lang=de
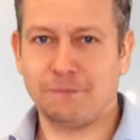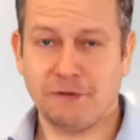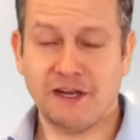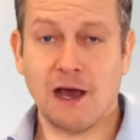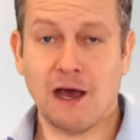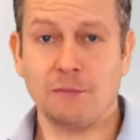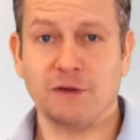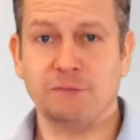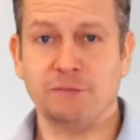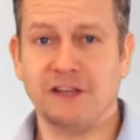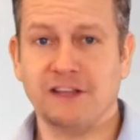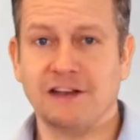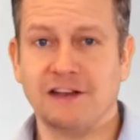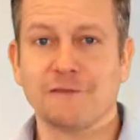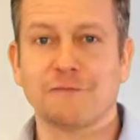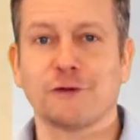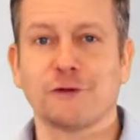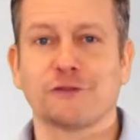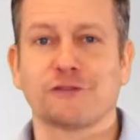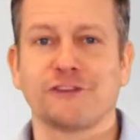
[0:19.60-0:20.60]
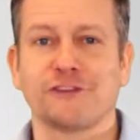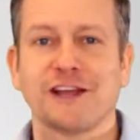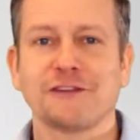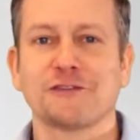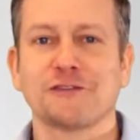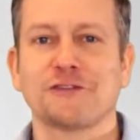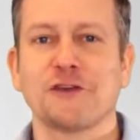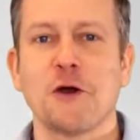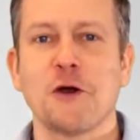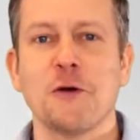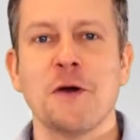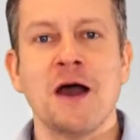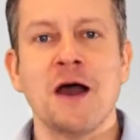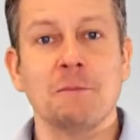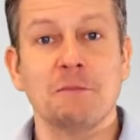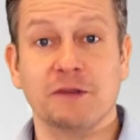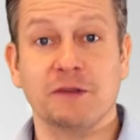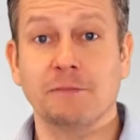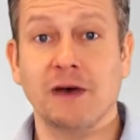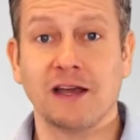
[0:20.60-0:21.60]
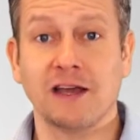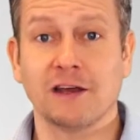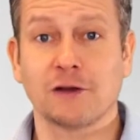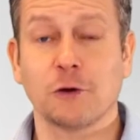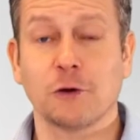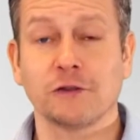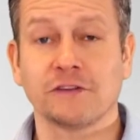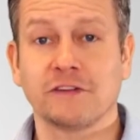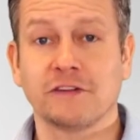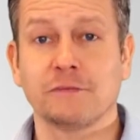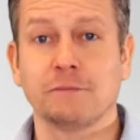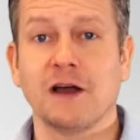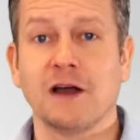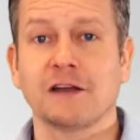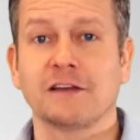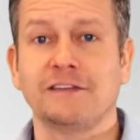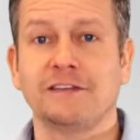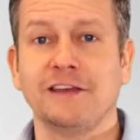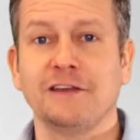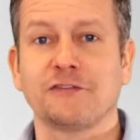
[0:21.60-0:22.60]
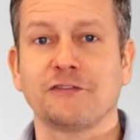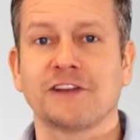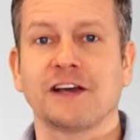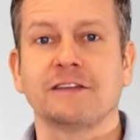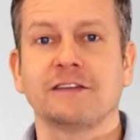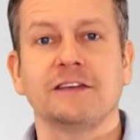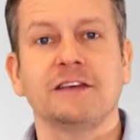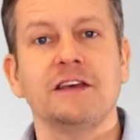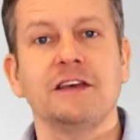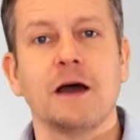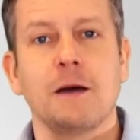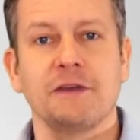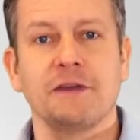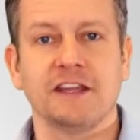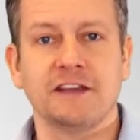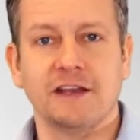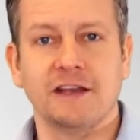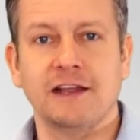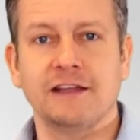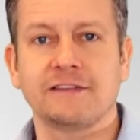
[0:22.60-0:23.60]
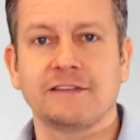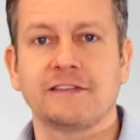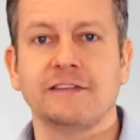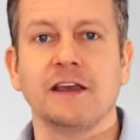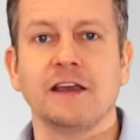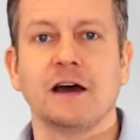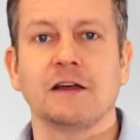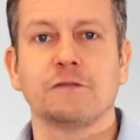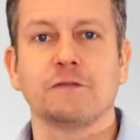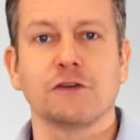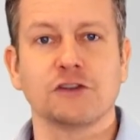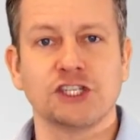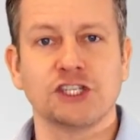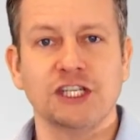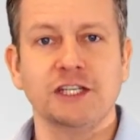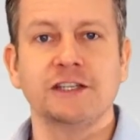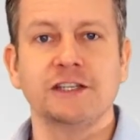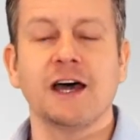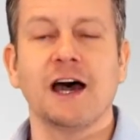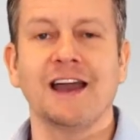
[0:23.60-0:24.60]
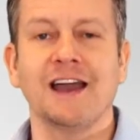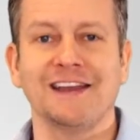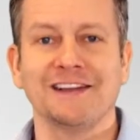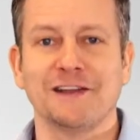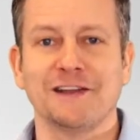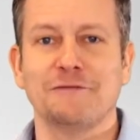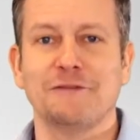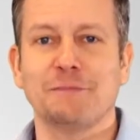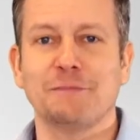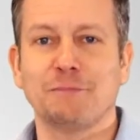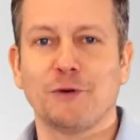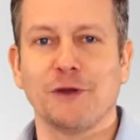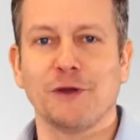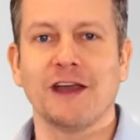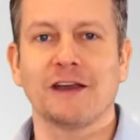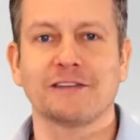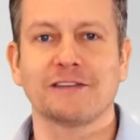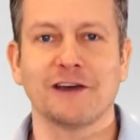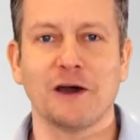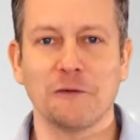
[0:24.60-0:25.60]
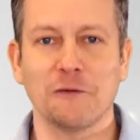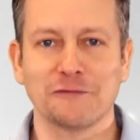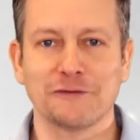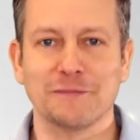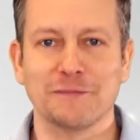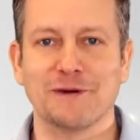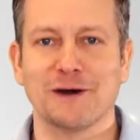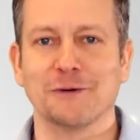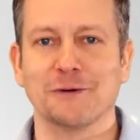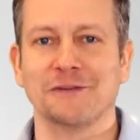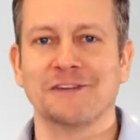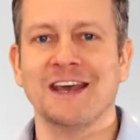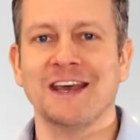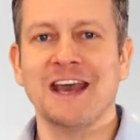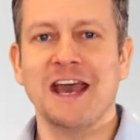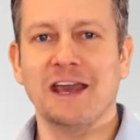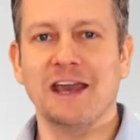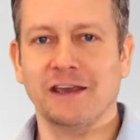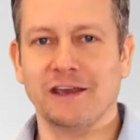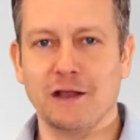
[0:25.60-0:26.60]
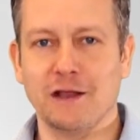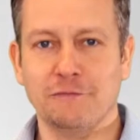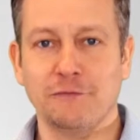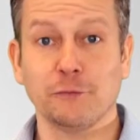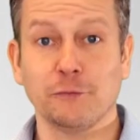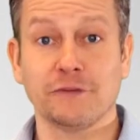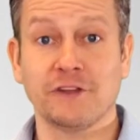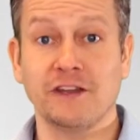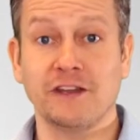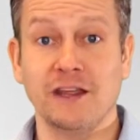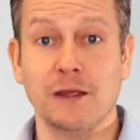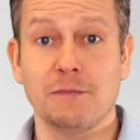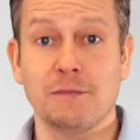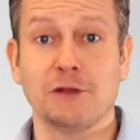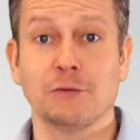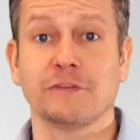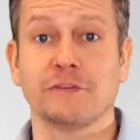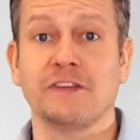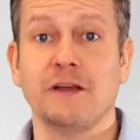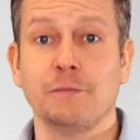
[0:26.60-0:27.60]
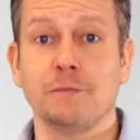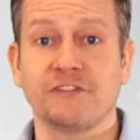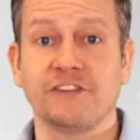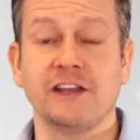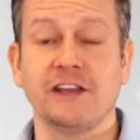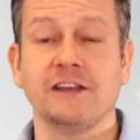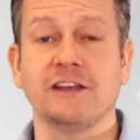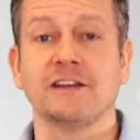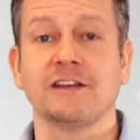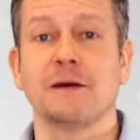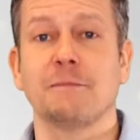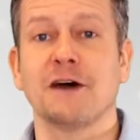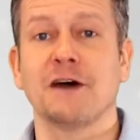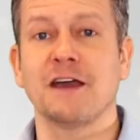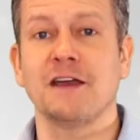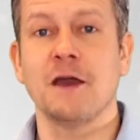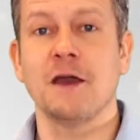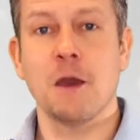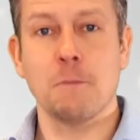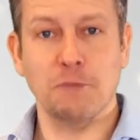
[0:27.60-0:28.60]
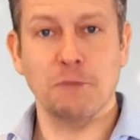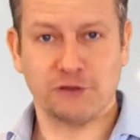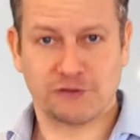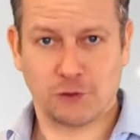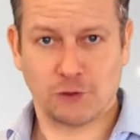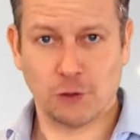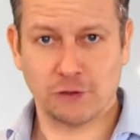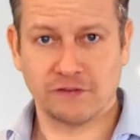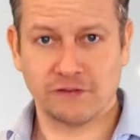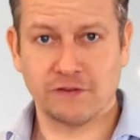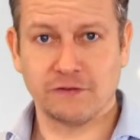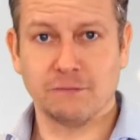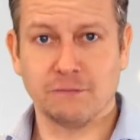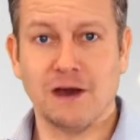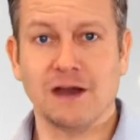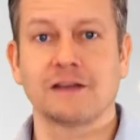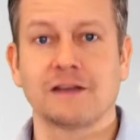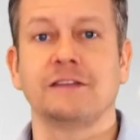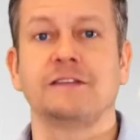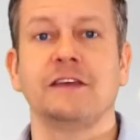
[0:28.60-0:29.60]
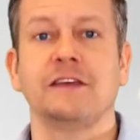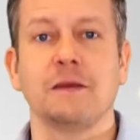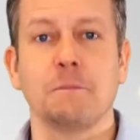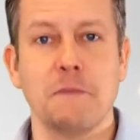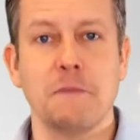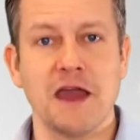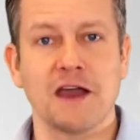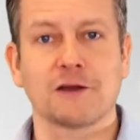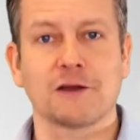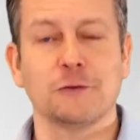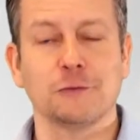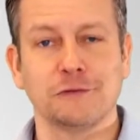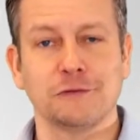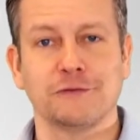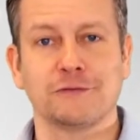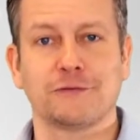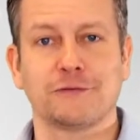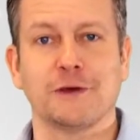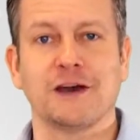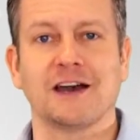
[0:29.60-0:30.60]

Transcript: bin Armin Bichler von Stadtshow. Mit meiner Content Marketing Strategie habe ich in den letzten Jahren verschiedene eigene Webprojekte aufgebaut. Ich helfe Unternehmen und Selbstständigen dabei, mit Content Marketing mehr Kunden zu